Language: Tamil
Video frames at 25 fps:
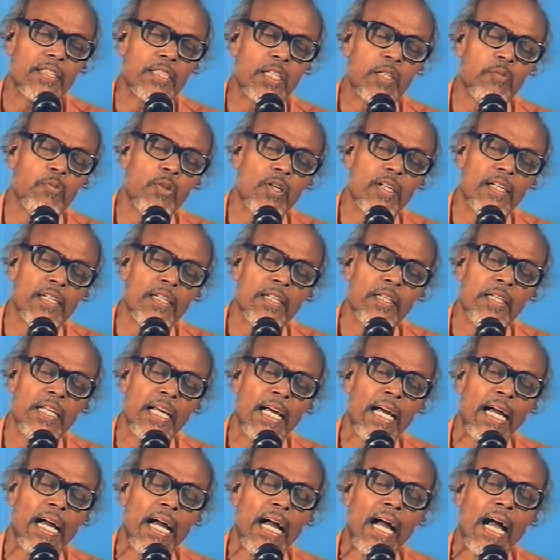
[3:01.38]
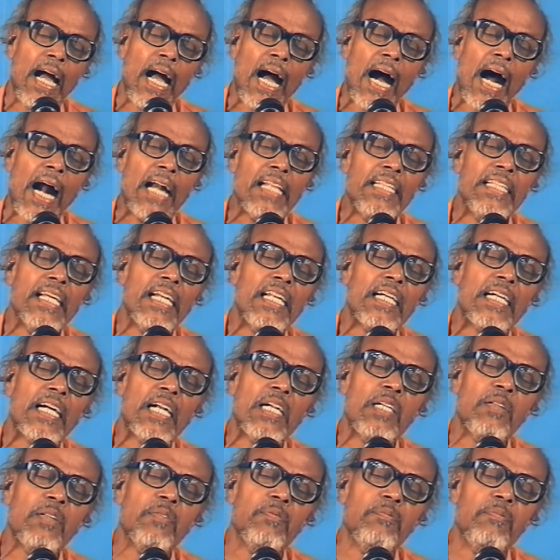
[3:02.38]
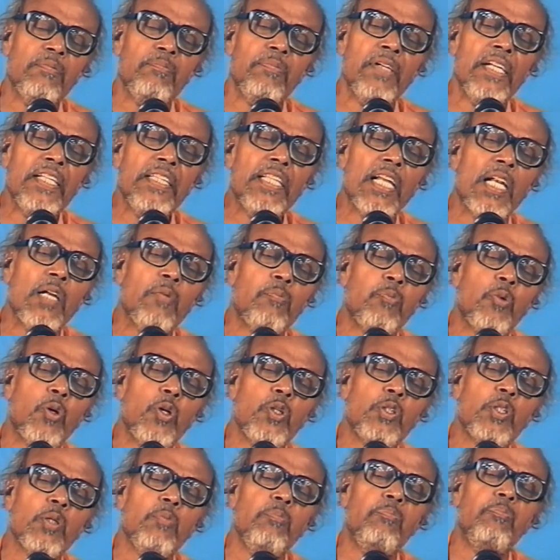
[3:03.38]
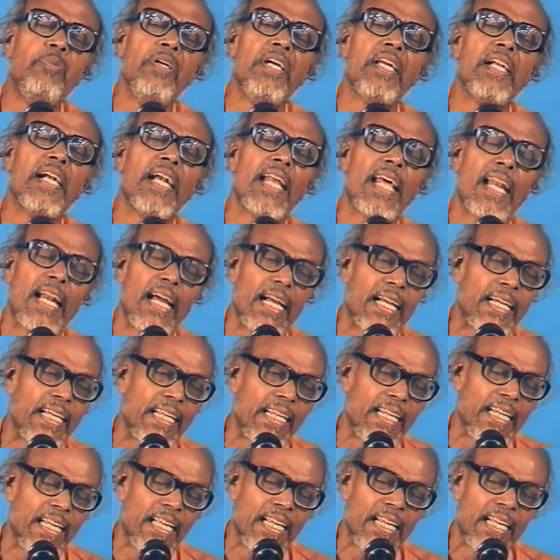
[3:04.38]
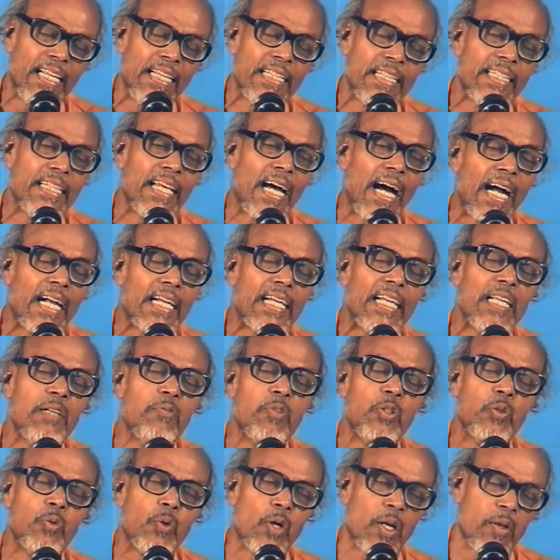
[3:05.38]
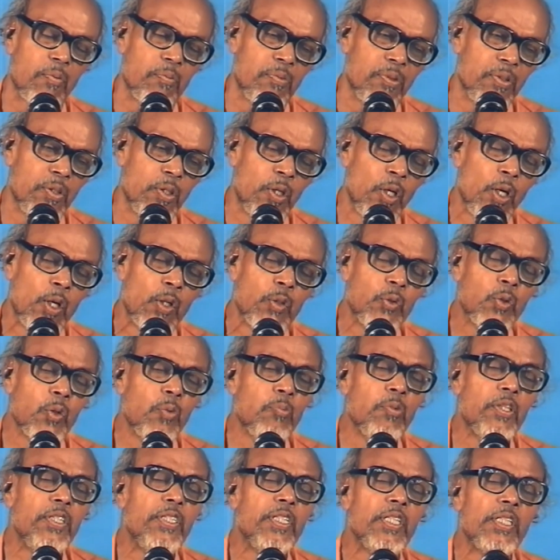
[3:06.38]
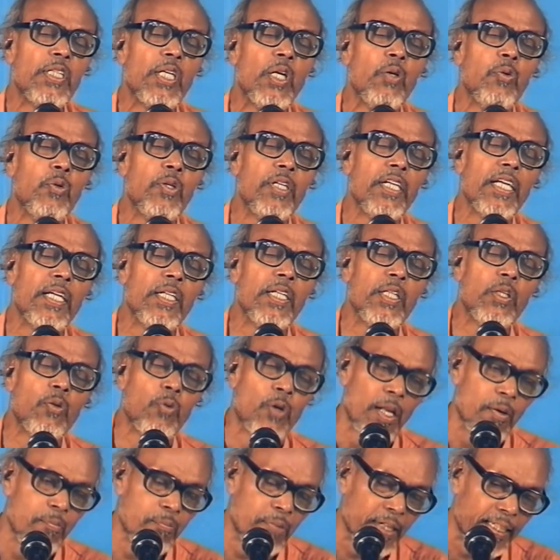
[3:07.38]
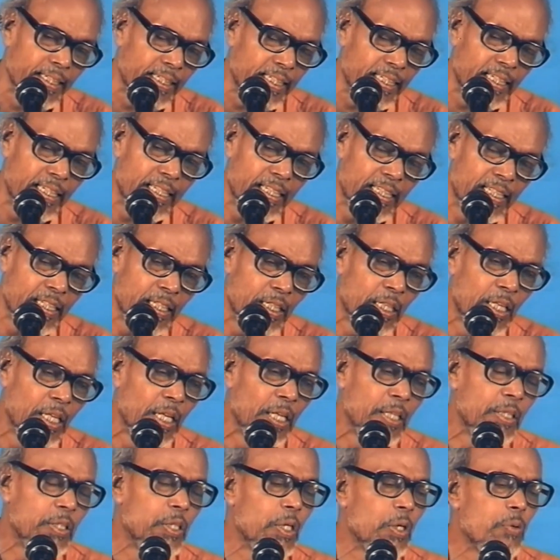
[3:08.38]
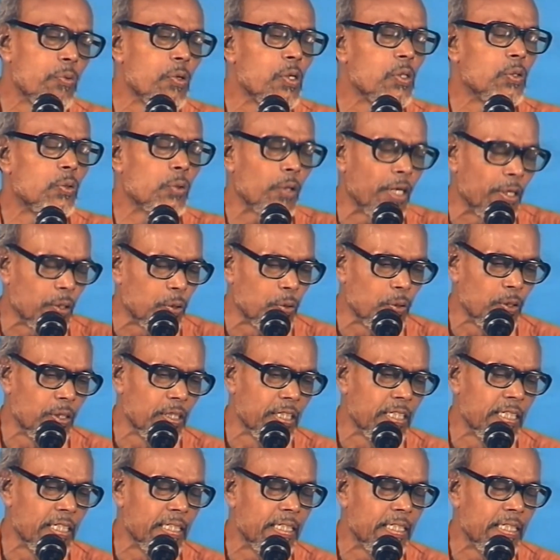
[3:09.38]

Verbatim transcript: திருமூலர் ஐந்தனை கண்டும் பிழிந்தன போட்டும் பேரிடர் ஆக்கை இந்த ஆக்கை என்பது உடம்பு துன்பத்துக்கே உரிய இந்த உடம்பை திருவுள் துணை கொண்டு